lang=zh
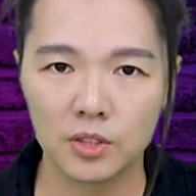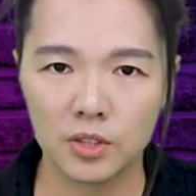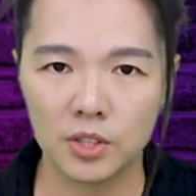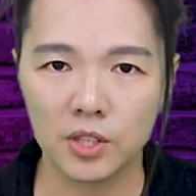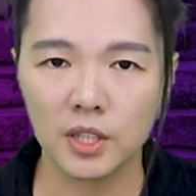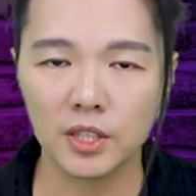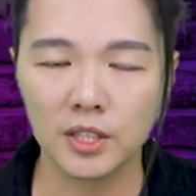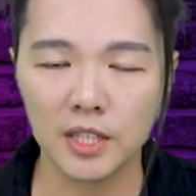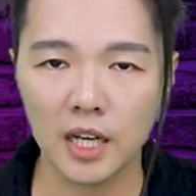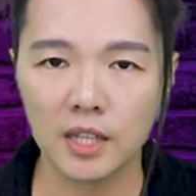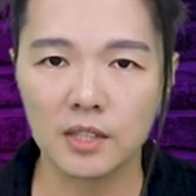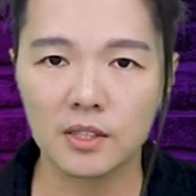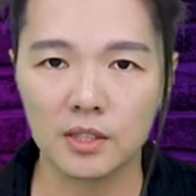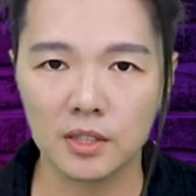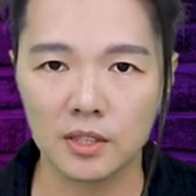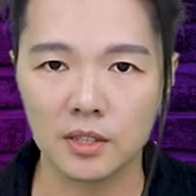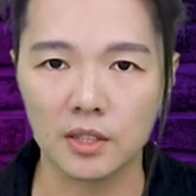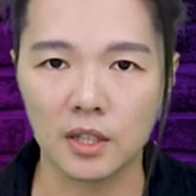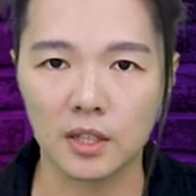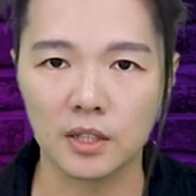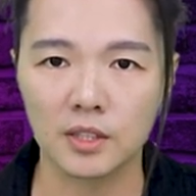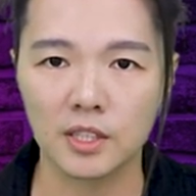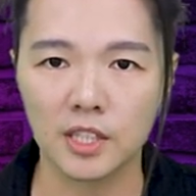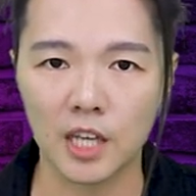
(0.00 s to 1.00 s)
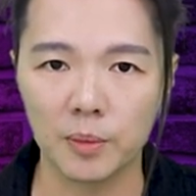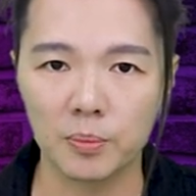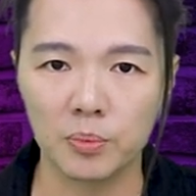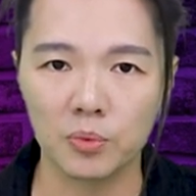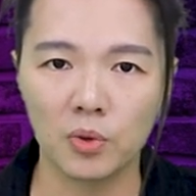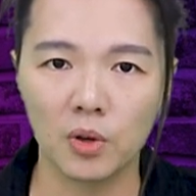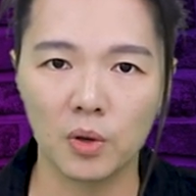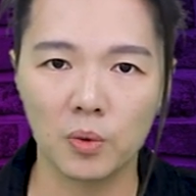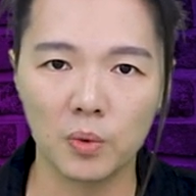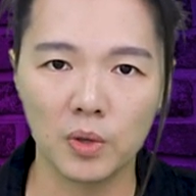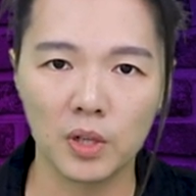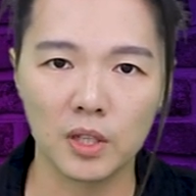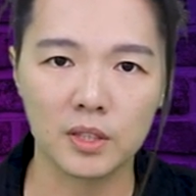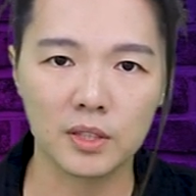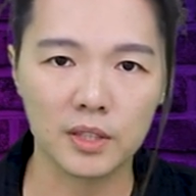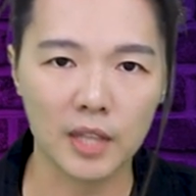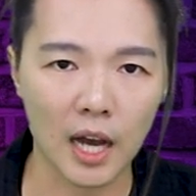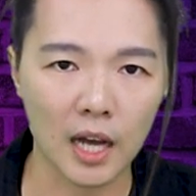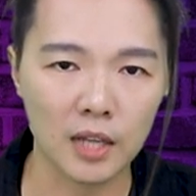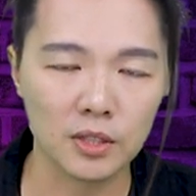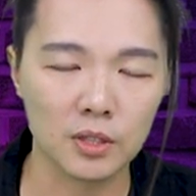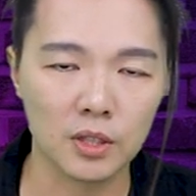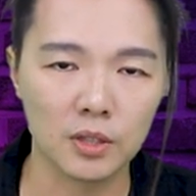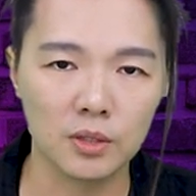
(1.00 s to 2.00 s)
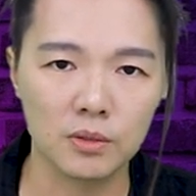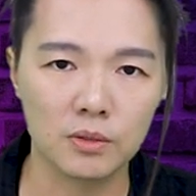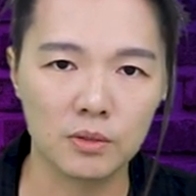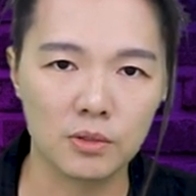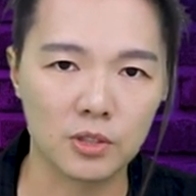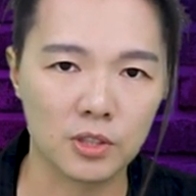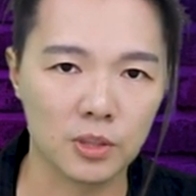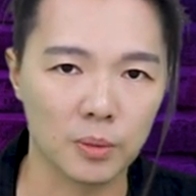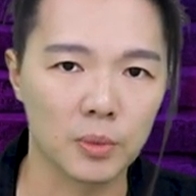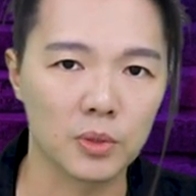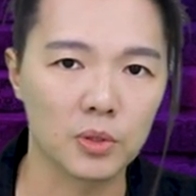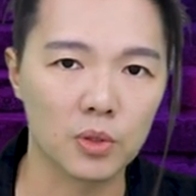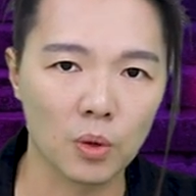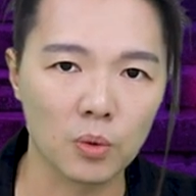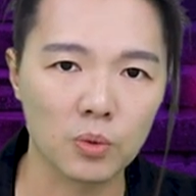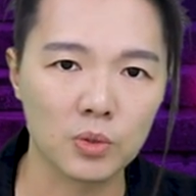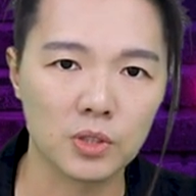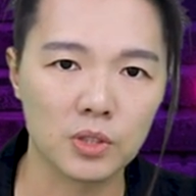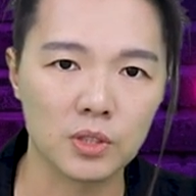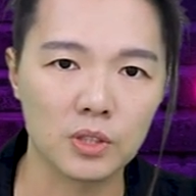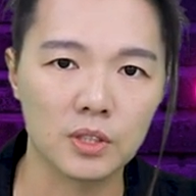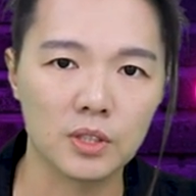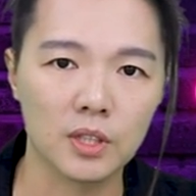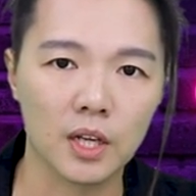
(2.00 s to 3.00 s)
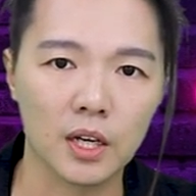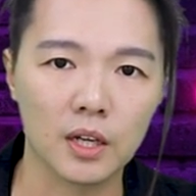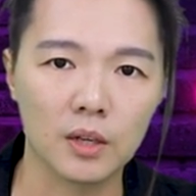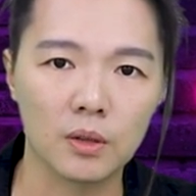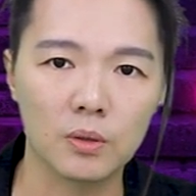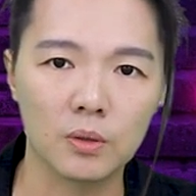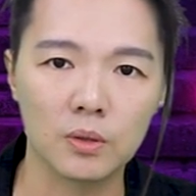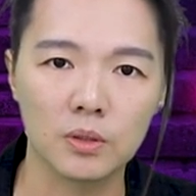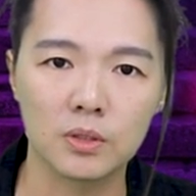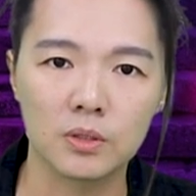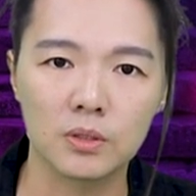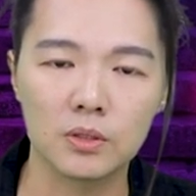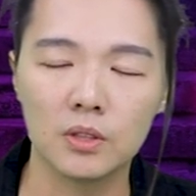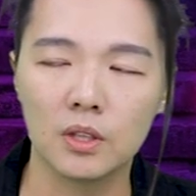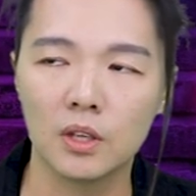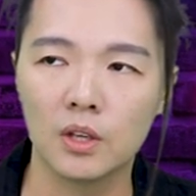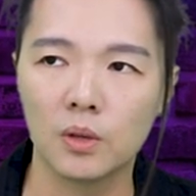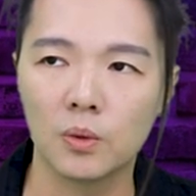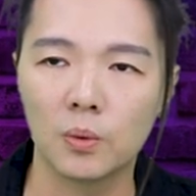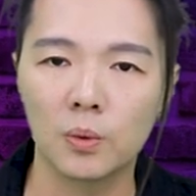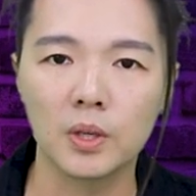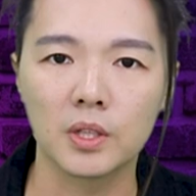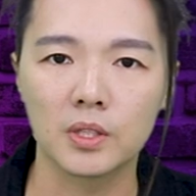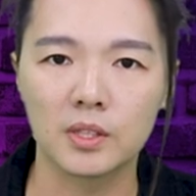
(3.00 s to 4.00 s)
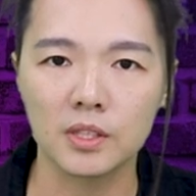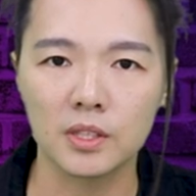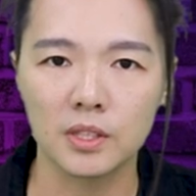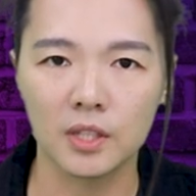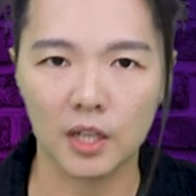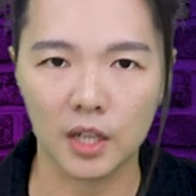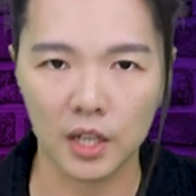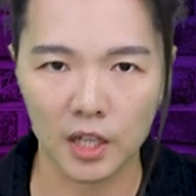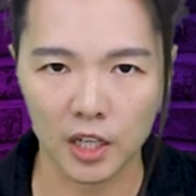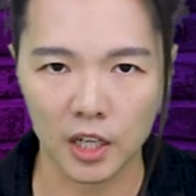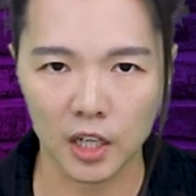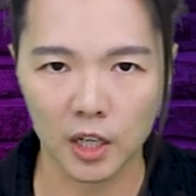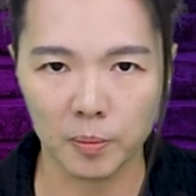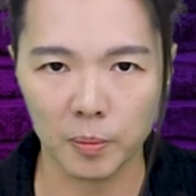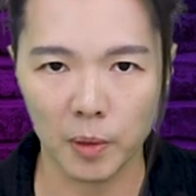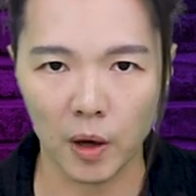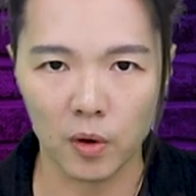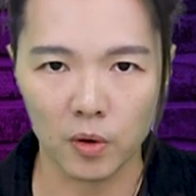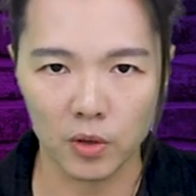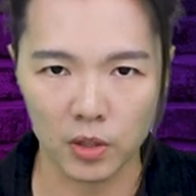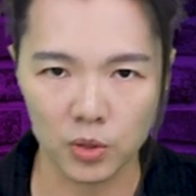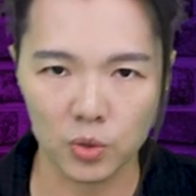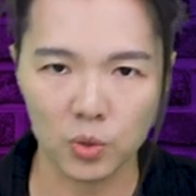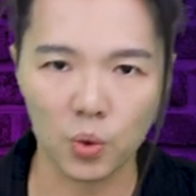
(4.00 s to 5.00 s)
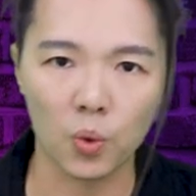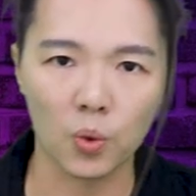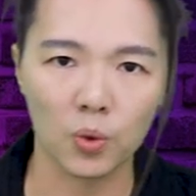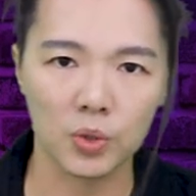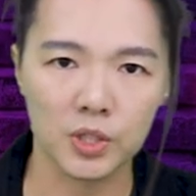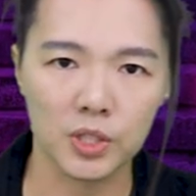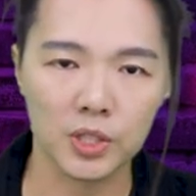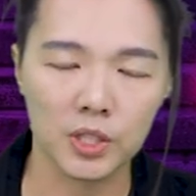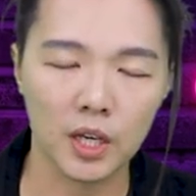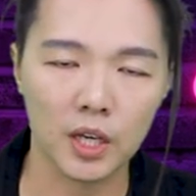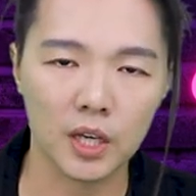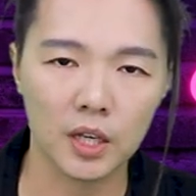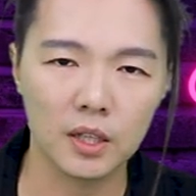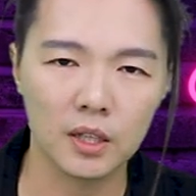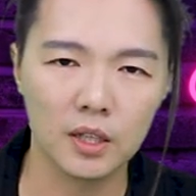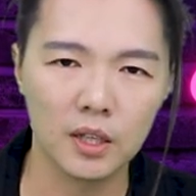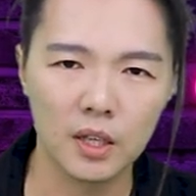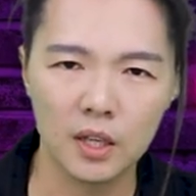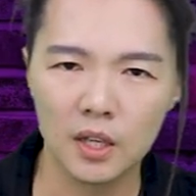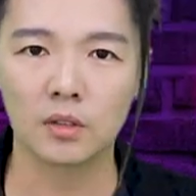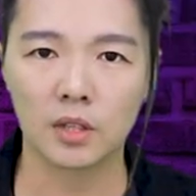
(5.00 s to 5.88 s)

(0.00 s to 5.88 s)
这个样子的人才不会为了达成什么东西来，或者是为了自己的荷包而妥协。